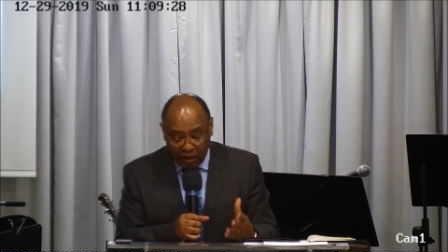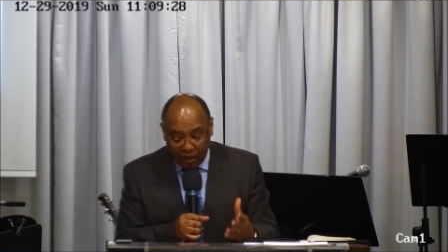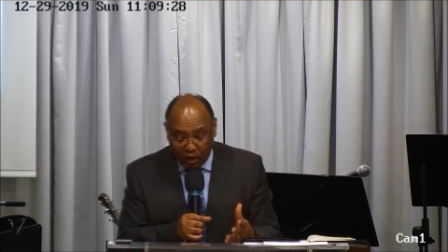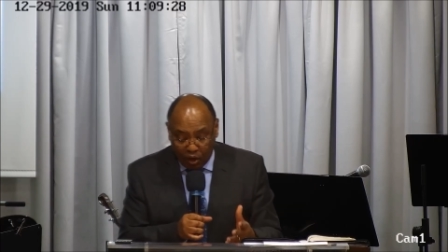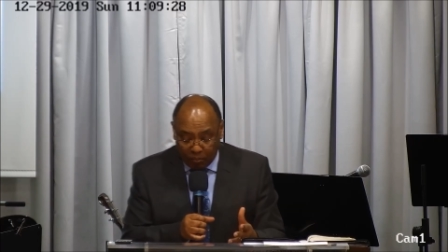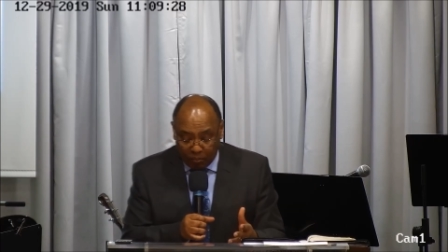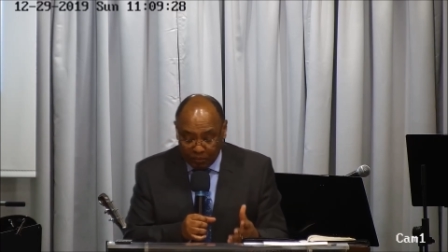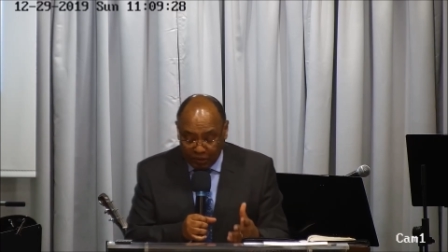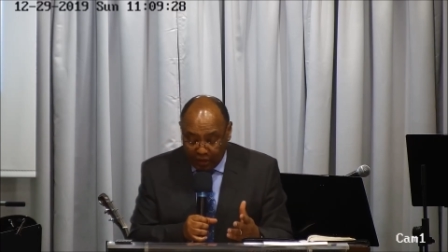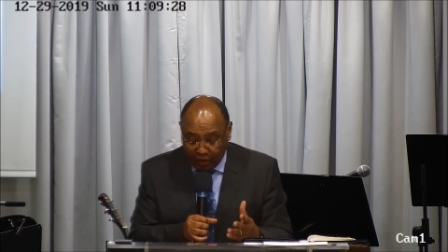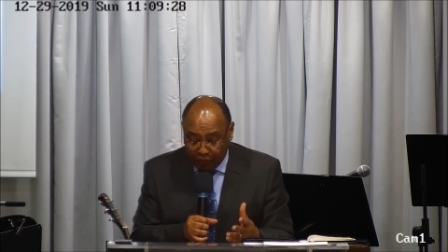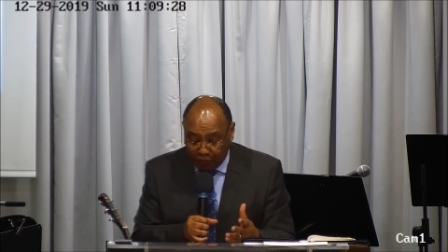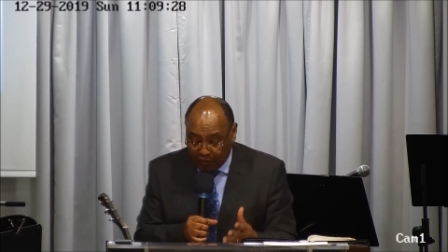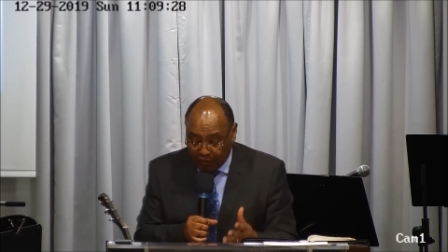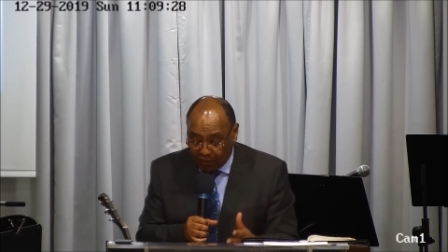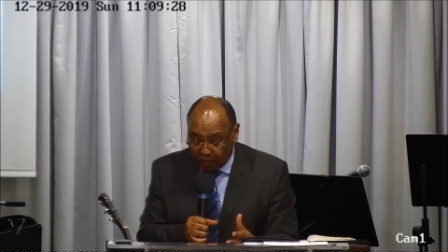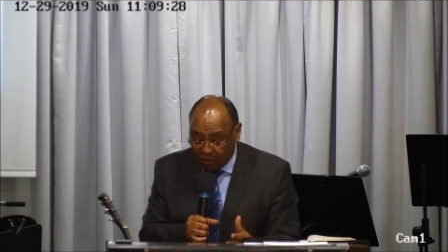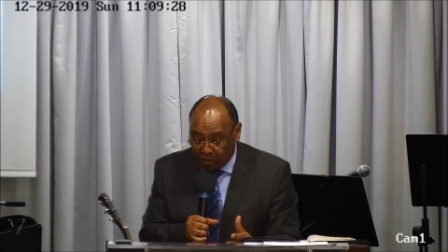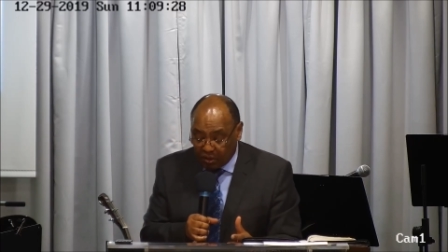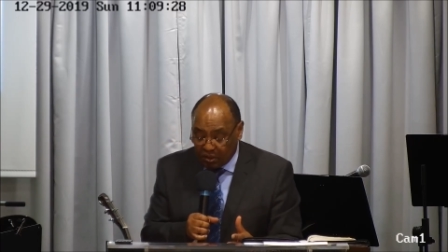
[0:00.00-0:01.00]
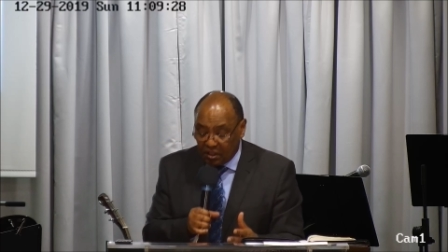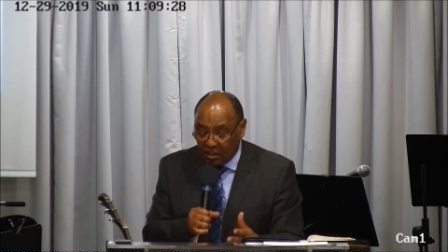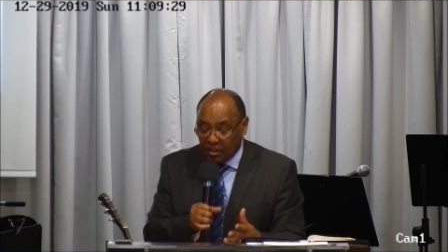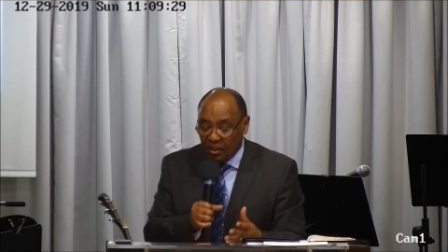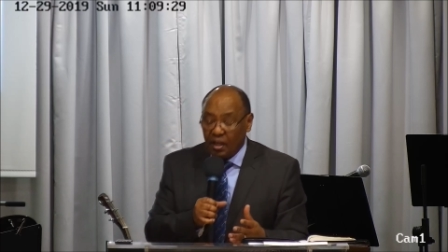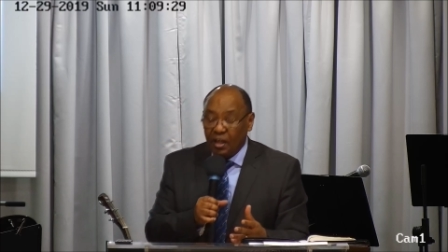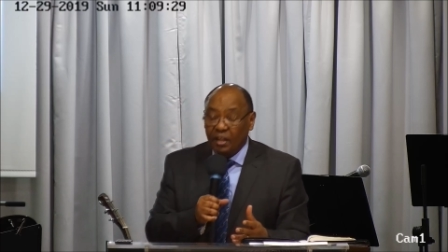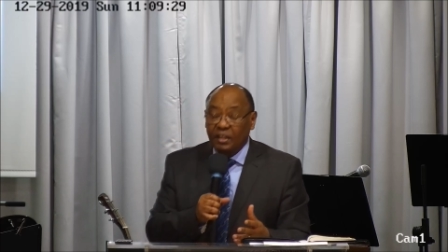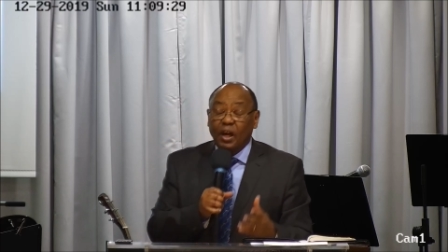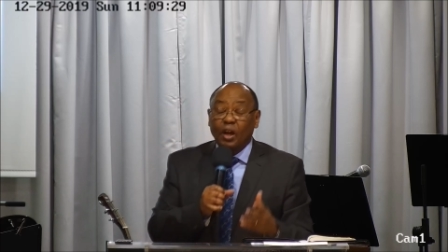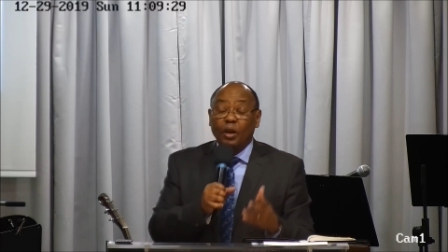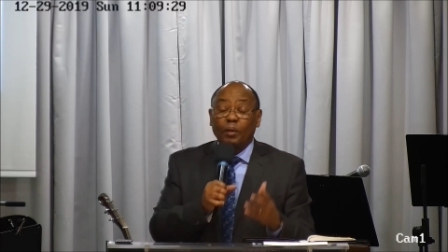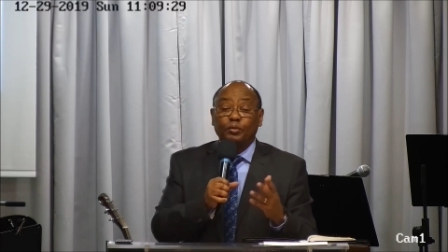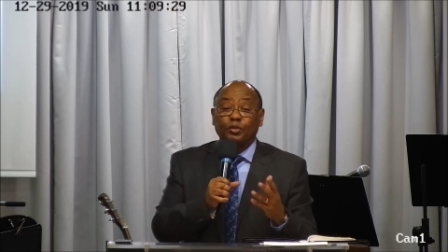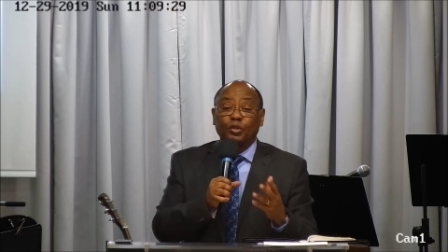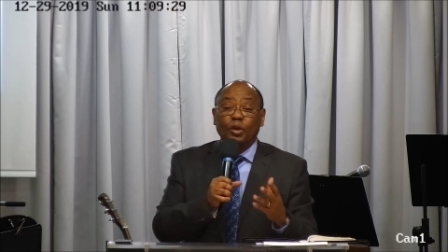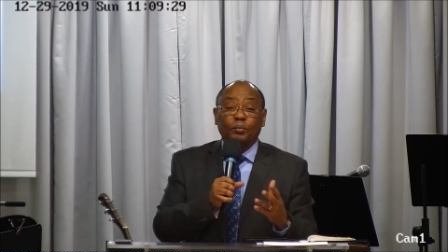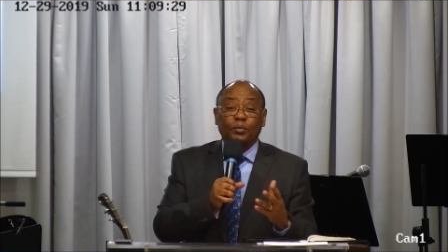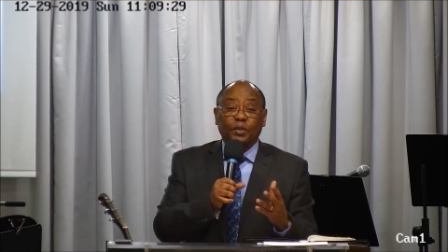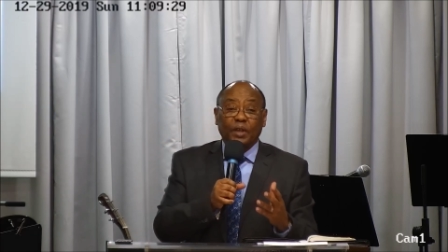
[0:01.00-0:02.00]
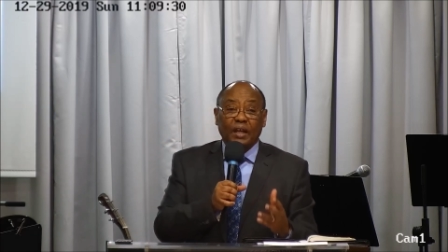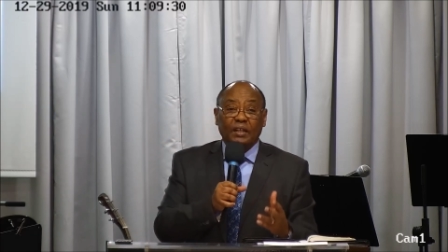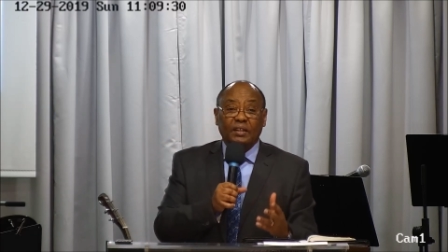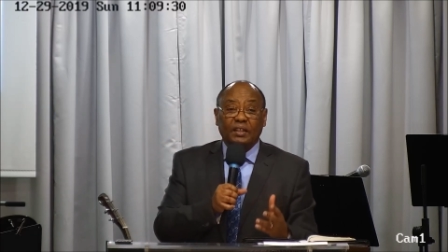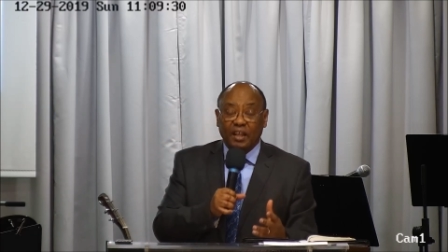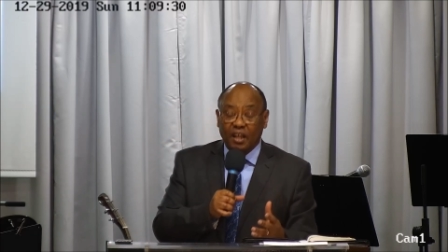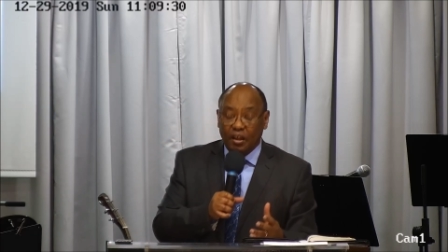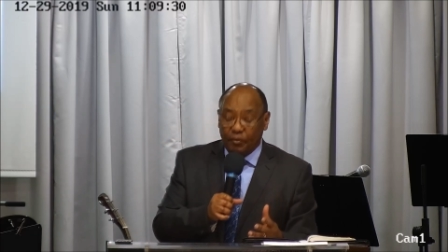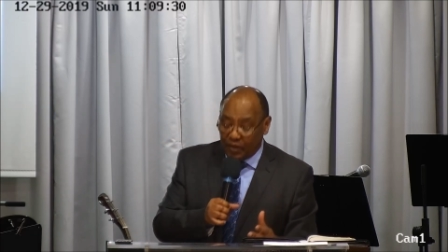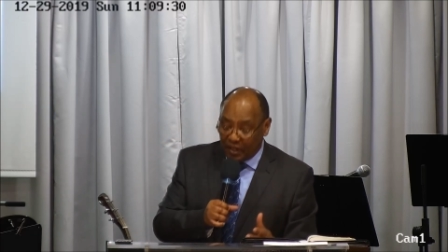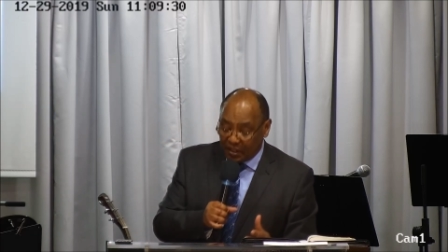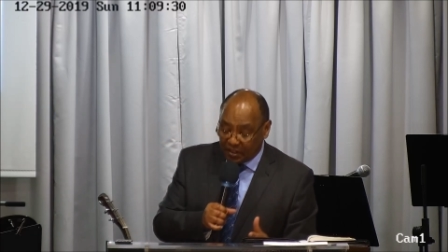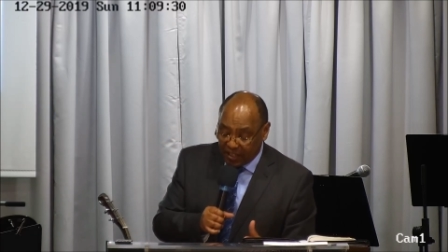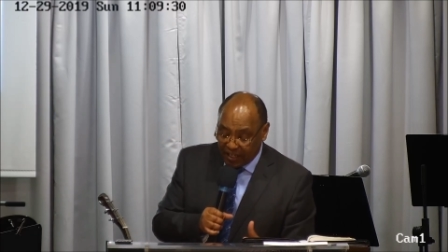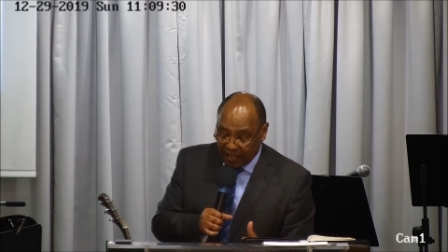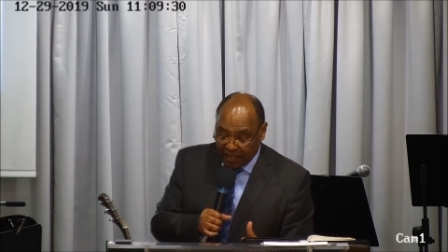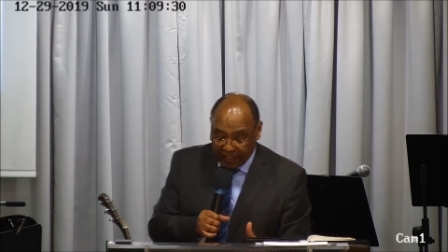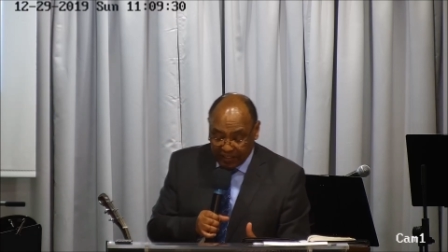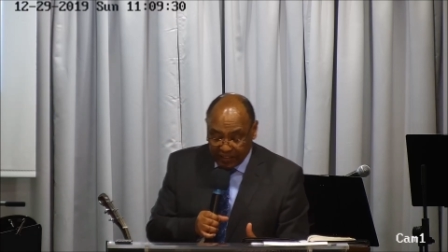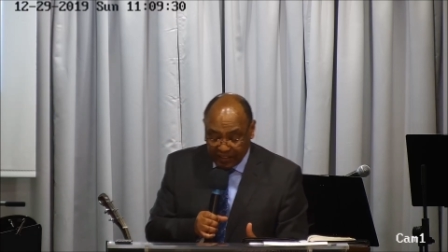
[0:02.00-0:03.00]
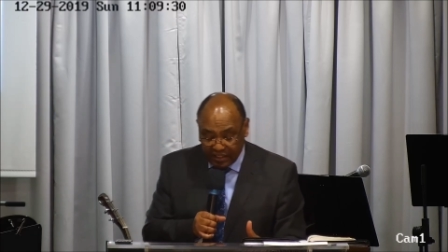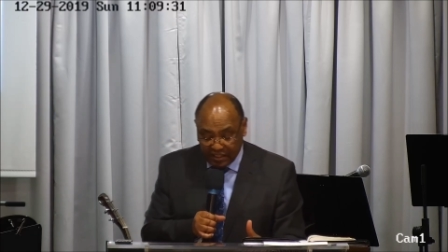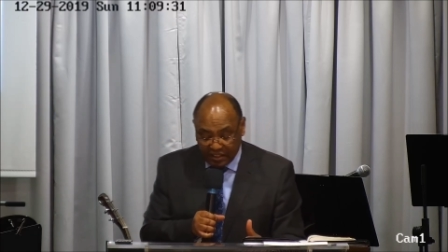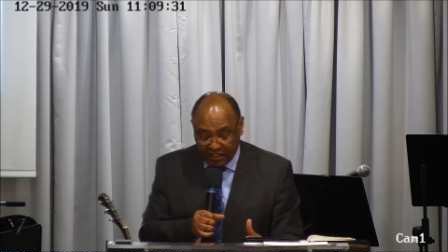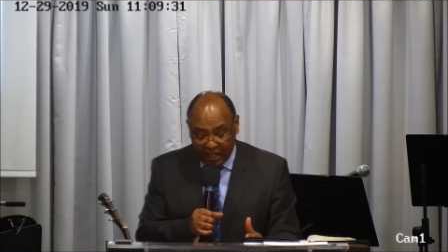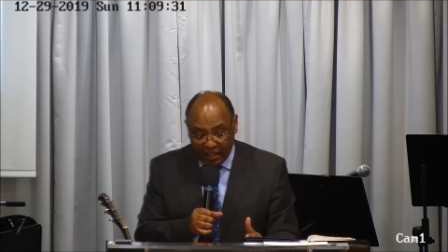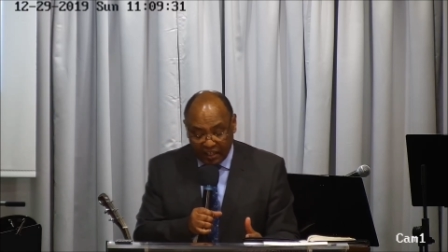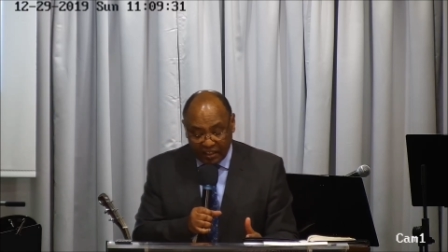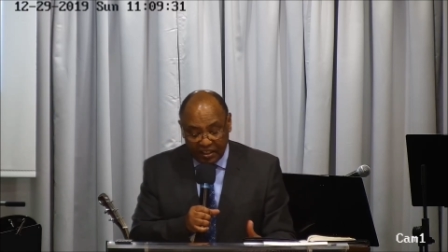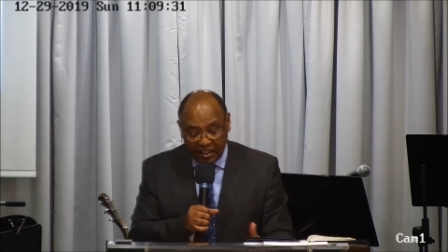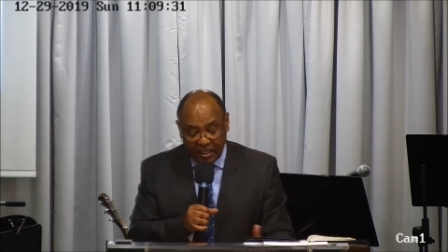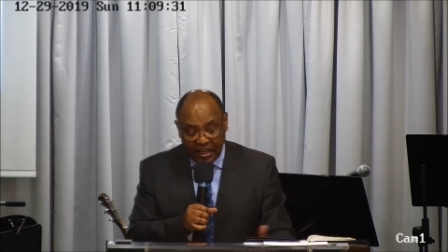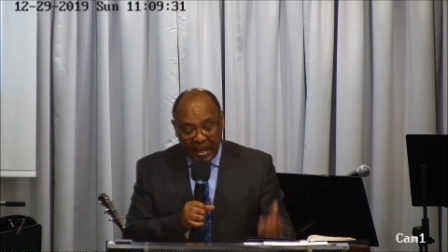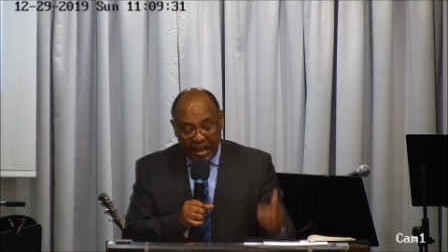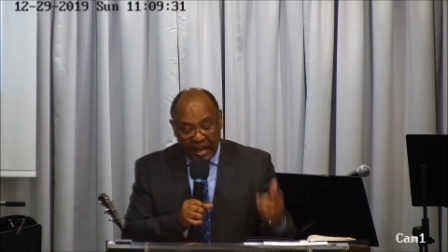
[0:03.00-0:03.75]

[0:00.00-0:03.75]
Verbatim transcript: comme David le dit dans le psaume 31, versets 4 et 5, il dit,